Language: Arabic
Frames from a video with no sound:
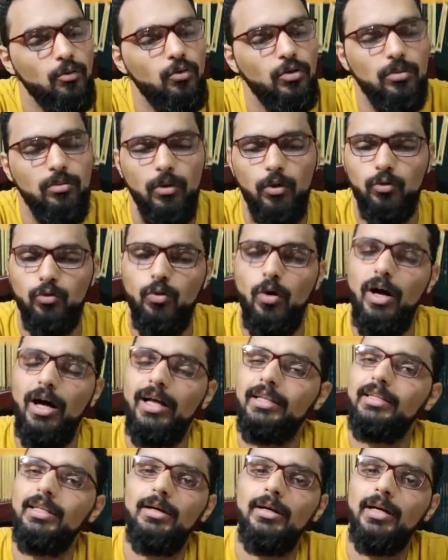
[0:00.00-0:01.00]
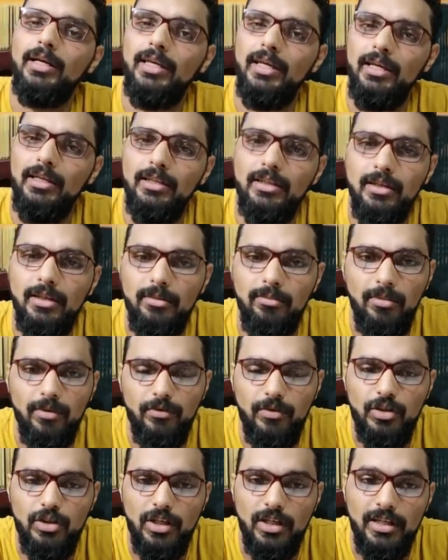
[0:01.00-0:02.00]
والموضوع عدى كان
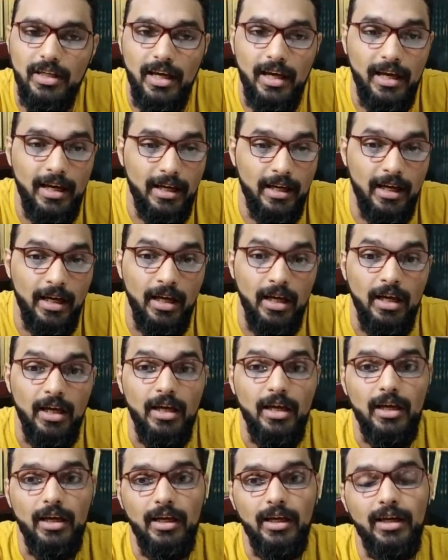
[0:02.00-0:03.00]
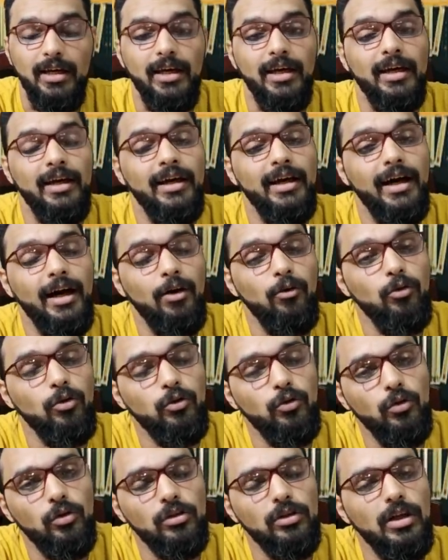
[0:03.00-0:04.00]
مفيش اي حاجه
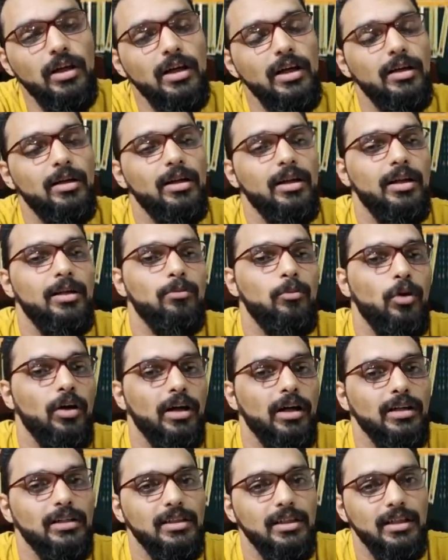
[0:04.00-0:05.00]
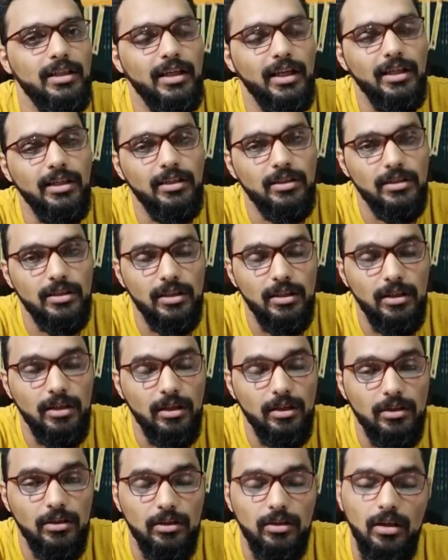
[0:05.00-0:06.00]
اول نقطه المواجهات اللي كانت
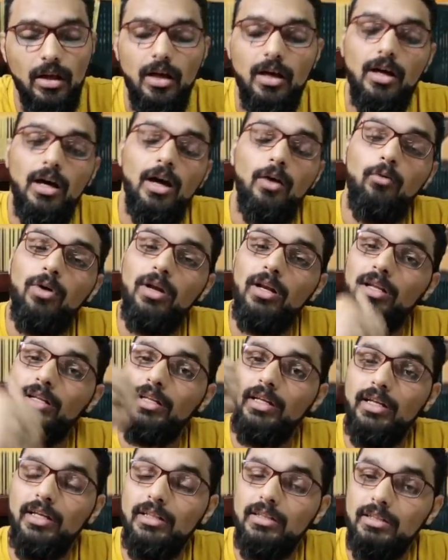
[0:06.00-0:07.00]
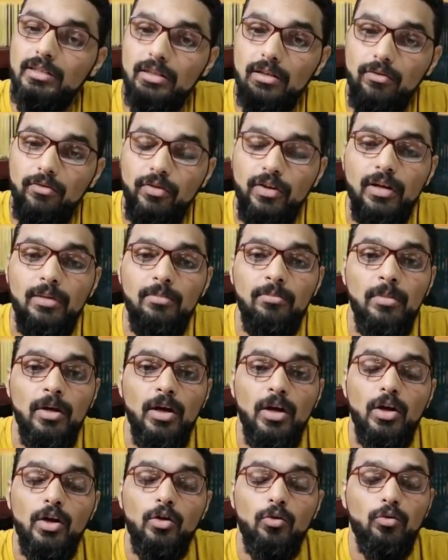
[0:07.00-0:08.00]
ضدها اولا حته الفيلم
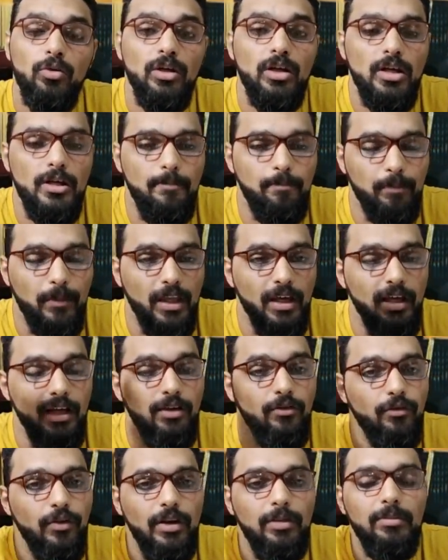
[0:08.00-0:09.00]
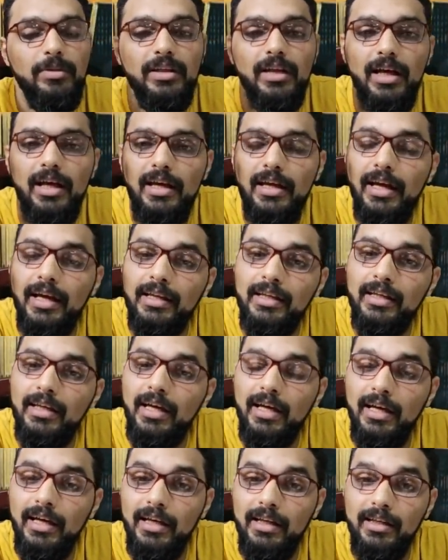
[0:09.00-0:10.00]
والفيلم ده
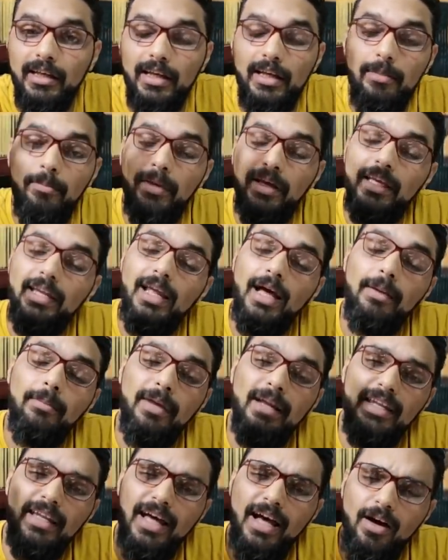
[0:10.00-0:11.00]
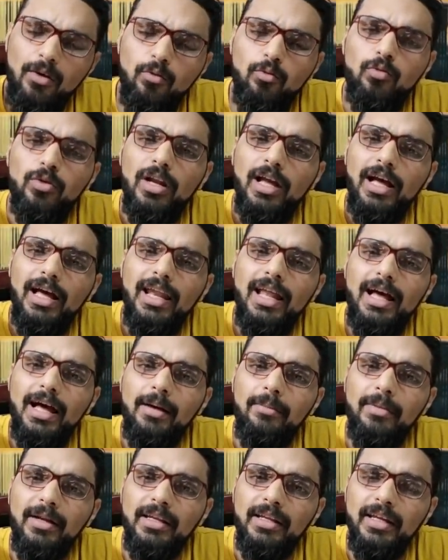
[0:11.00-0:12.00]
يعني احنا لما جينا عملنا اول حلقه
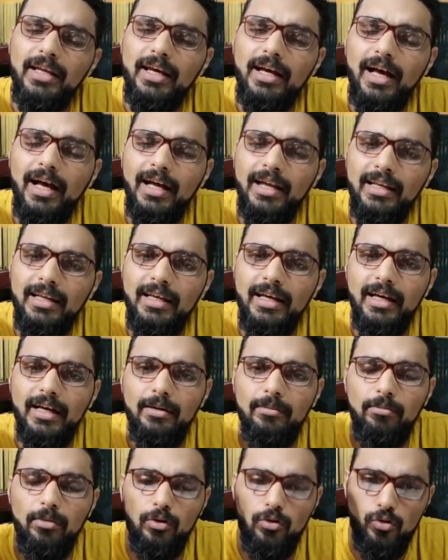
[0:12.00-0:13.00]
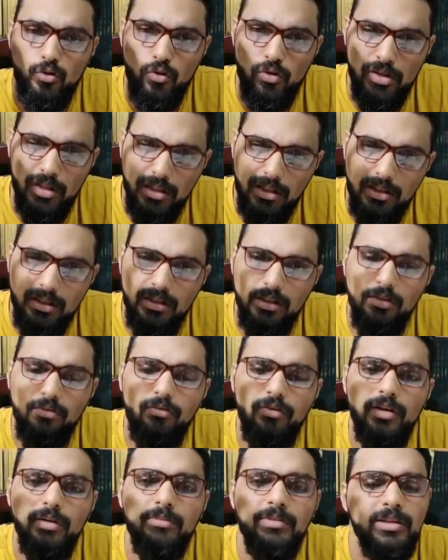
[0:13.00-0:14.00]
عملناها عليها بخصوص حته
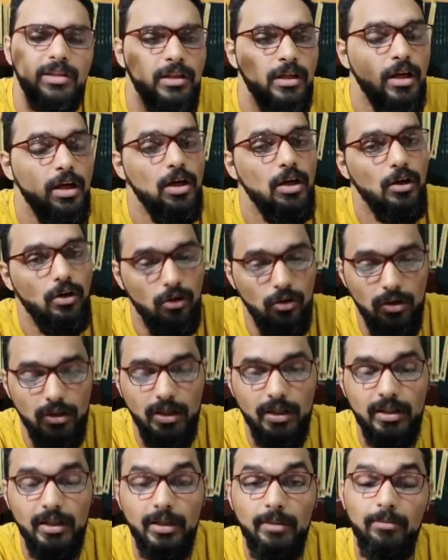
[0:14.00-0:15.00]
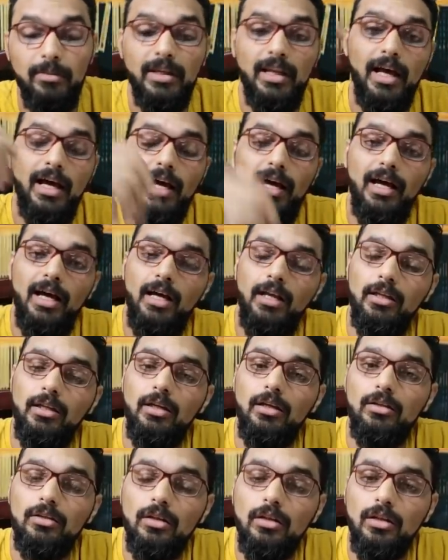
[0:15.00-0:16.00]
الفيلم دي قلنا ان من حقها ان
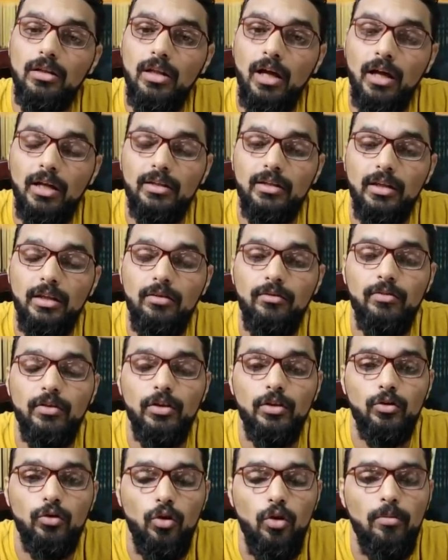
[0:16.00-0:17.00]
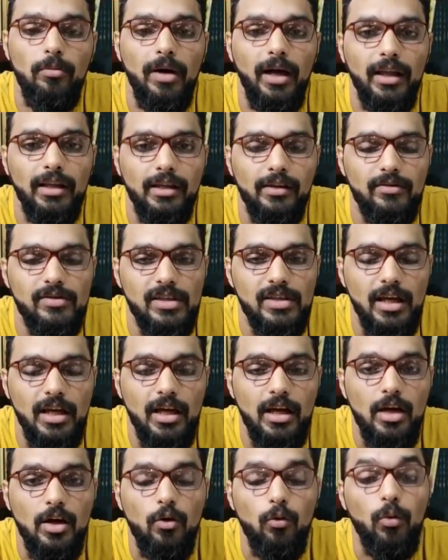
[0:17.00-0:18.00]
هي تطلع تنفي التهمه عن
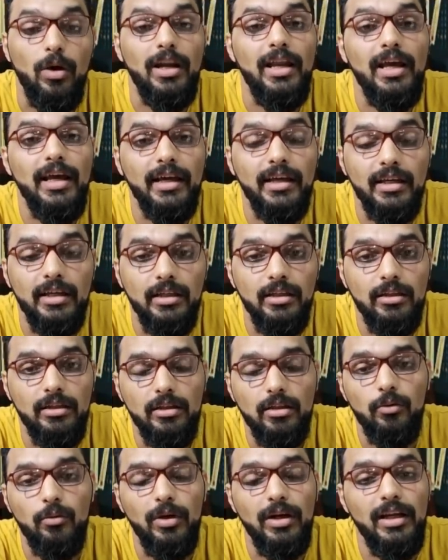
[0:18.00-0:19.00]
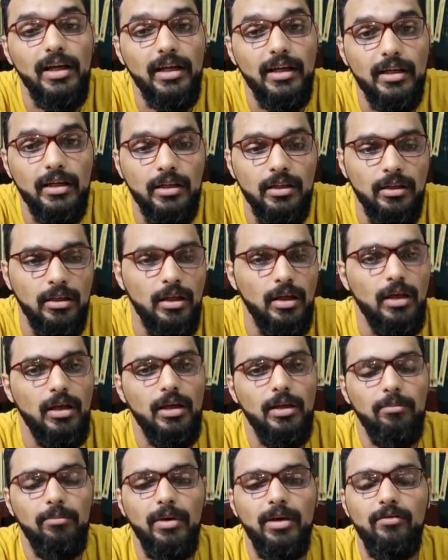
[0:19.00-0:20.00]
نفسها ولكن ولكن
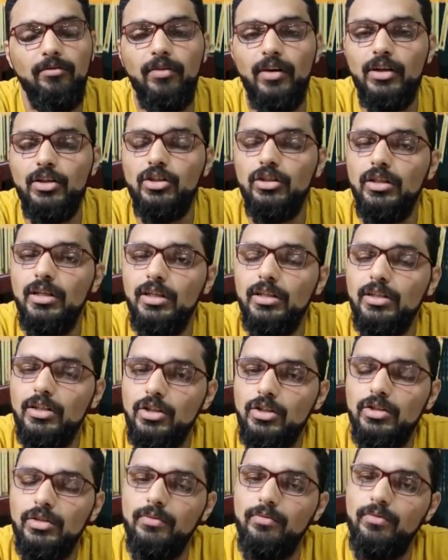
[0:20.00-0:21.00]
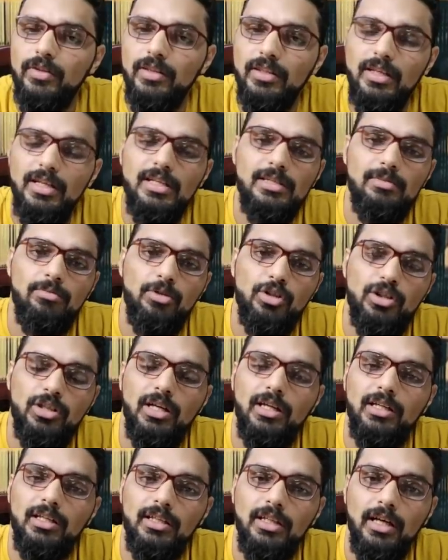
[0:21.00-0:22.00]
ما ينفعش ان هي تشتم في الناس
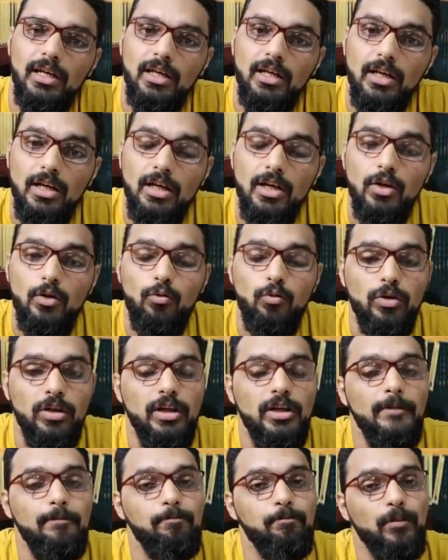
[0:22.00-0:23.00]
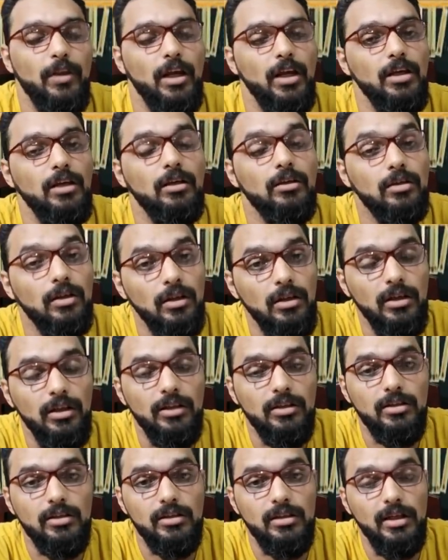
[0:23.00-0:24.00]
بالشكل ده وهي
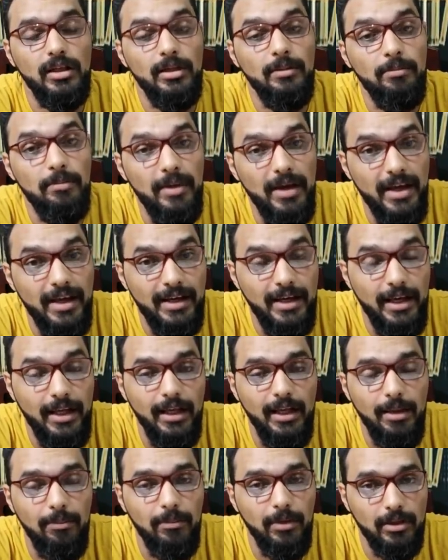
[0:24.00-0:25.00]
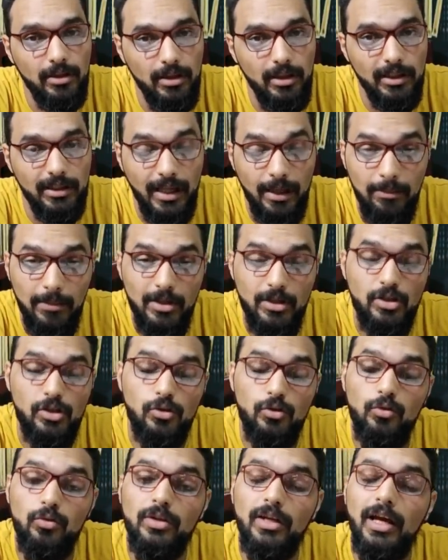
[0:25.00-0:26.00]
طلعت امبارح لما طلعت عملت
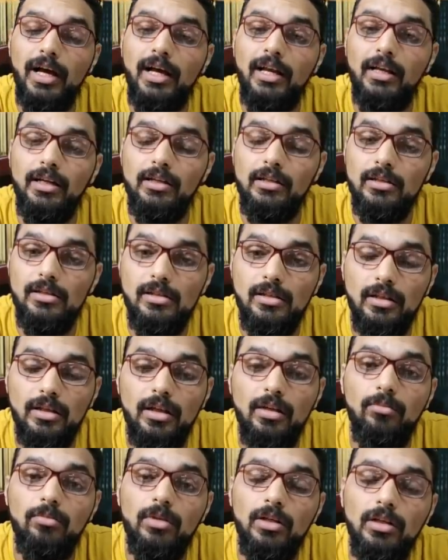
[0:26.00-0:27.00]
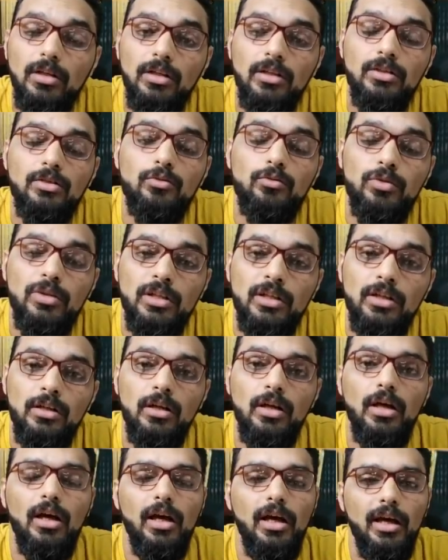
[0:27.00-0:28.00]
ستوري على الانستجرام طلعت
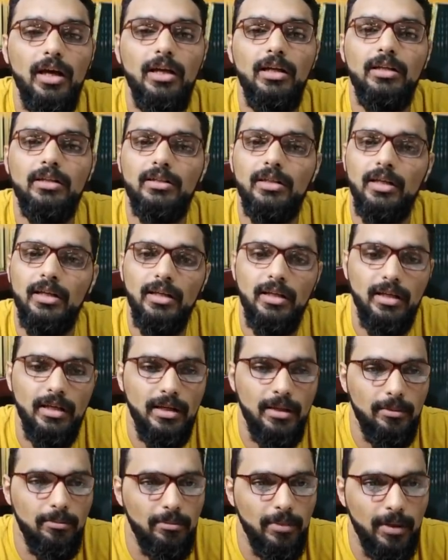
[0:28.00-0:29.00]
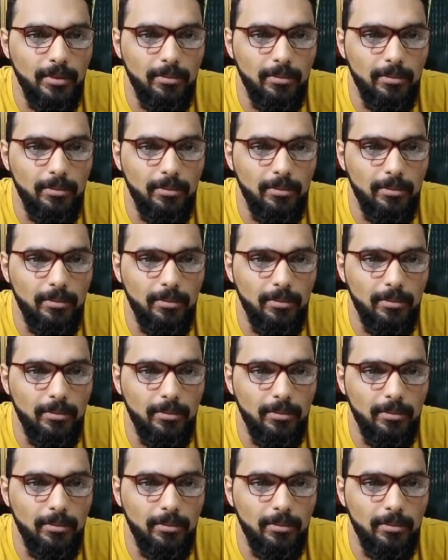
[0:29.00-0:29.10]
وقالت انا